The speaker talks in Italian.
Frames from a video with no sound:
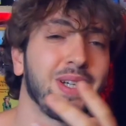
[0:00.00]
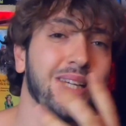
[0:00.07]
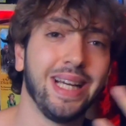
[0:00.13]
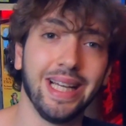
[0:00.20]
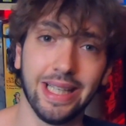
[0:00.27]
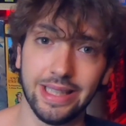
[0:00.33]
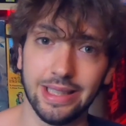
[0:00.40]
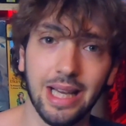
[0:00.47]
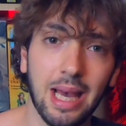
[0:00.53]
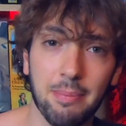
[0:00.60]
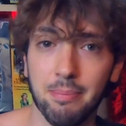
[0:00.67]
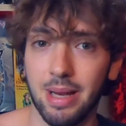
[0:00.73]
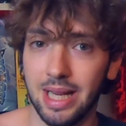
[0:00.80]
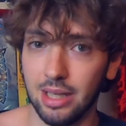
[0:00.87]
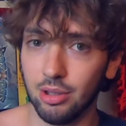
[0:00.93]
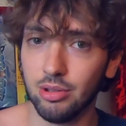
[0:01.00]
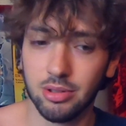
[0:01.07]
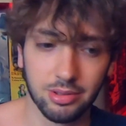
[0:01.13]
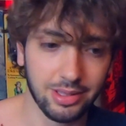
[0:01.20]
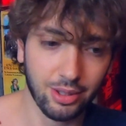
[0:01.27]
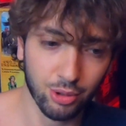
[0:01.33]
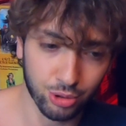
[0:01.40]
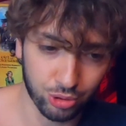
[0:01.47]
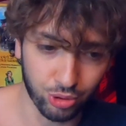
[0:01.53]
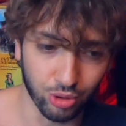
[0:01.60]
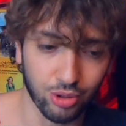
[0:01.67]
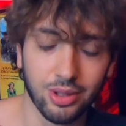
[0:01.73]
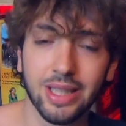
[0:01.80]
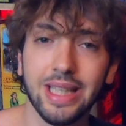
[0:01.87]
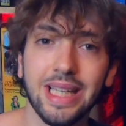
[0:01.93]
Ok, è bello, lo
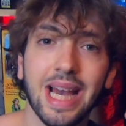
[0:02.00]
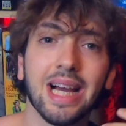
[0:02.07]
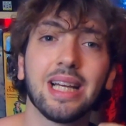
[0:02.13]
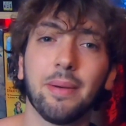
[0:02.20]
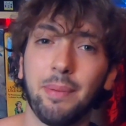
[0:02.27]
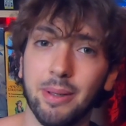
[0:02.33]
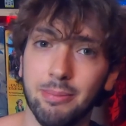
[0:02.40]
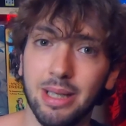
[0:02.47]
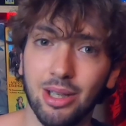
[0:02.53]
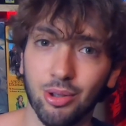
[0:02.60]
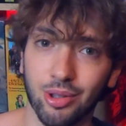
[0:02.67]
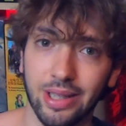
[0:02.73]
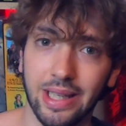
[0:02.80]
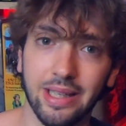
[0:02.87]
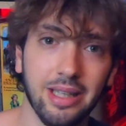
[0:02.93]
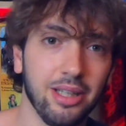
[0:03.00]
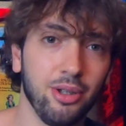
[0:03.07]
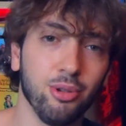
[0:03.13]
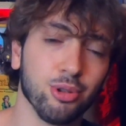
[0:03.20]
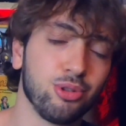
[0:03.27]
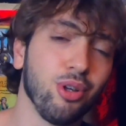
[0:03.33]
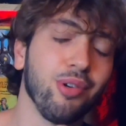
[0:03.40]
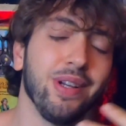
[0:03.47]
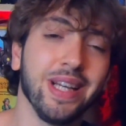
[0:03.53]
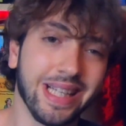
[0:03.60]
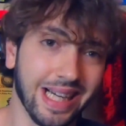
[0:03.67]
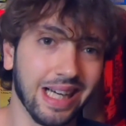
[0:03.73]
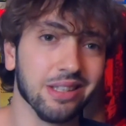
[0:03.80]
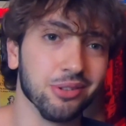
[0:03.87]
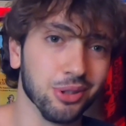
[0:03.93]
so, e anche per me lo è. Non sto
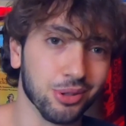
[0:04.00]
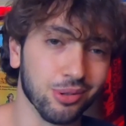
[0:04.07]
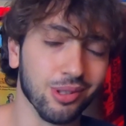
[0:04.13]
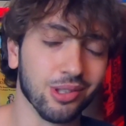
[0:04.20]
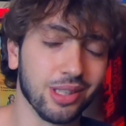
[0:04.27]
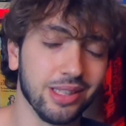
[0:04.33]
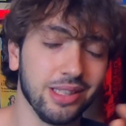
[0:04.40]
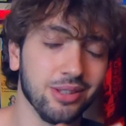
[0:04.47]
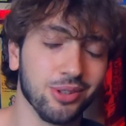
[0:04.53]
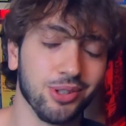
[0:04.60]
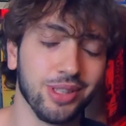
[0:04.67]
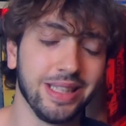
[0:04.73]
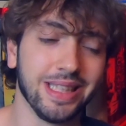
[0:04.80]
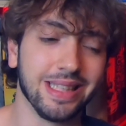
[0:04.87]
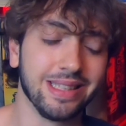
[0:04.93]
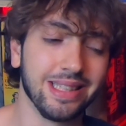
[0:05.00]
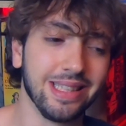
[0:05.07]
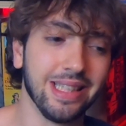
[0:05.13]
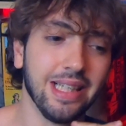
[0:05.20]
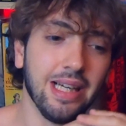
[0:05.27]
negando quello che dicono gli altri.